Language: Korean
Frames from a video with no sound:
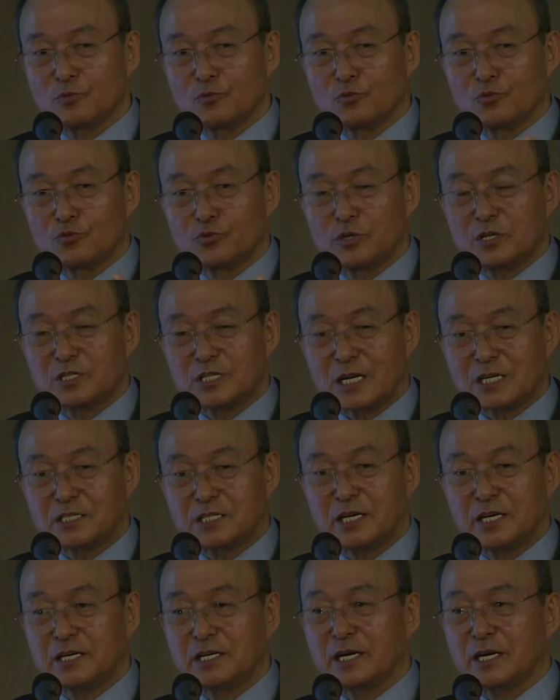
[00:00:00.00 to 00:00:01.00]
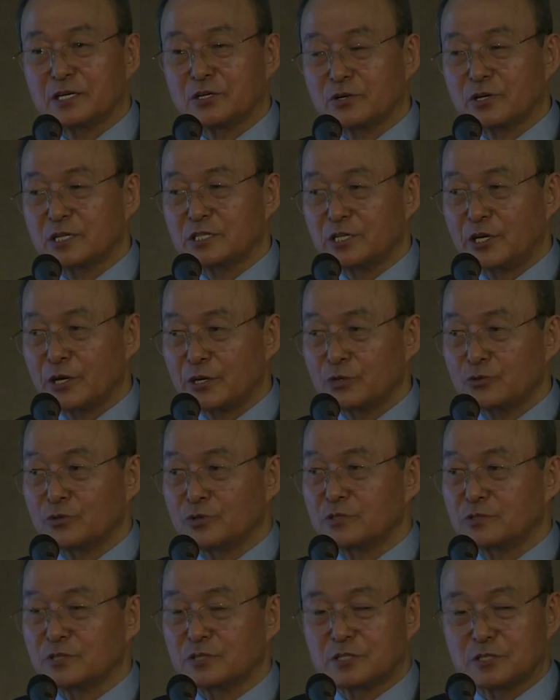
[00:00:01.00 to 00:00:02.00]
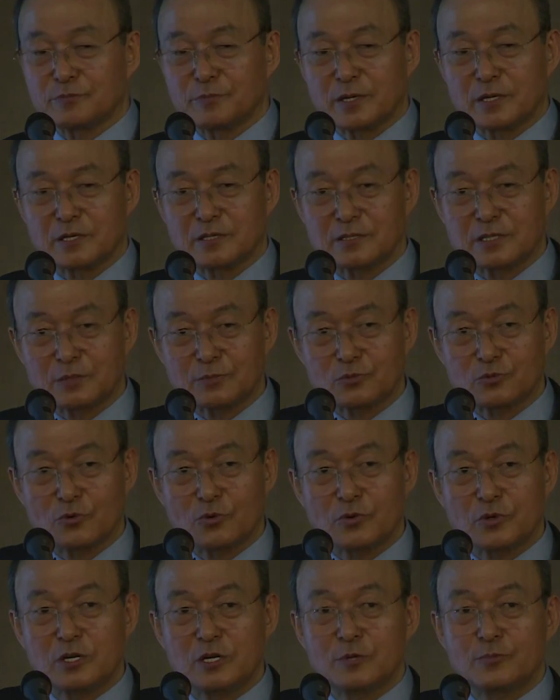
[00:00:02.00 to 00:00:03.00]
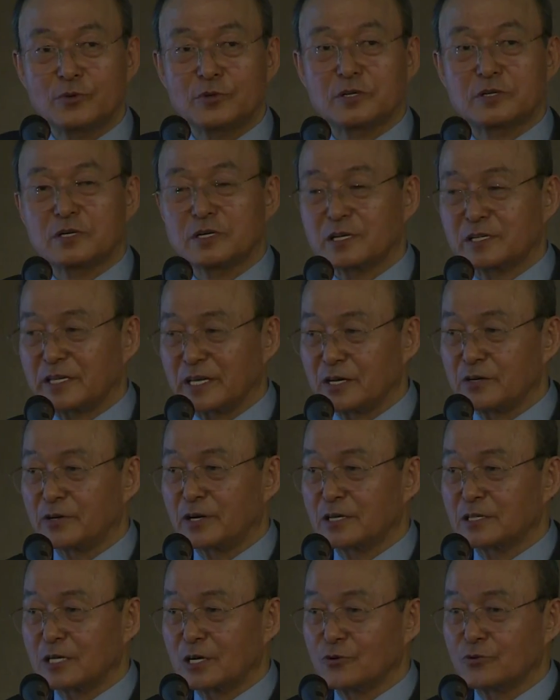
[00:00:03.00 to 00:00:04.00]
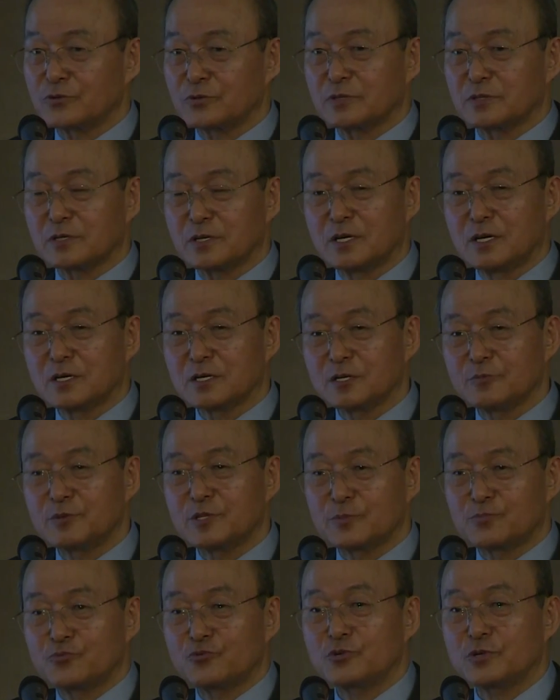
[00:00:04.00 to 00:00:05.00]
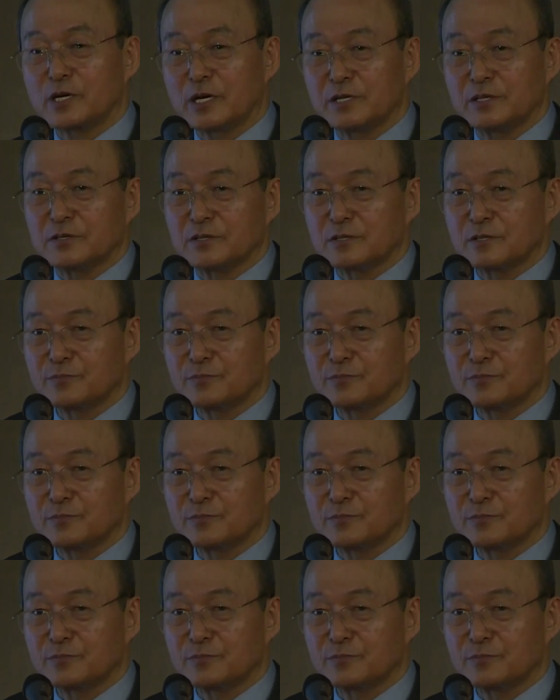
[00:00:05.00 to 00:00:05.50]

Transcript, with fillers: 우리 자체에 여러 가지 행위도 있었지만은 또 일본이 거기에 대응해 나오는 그 밑에 뿌리가 있는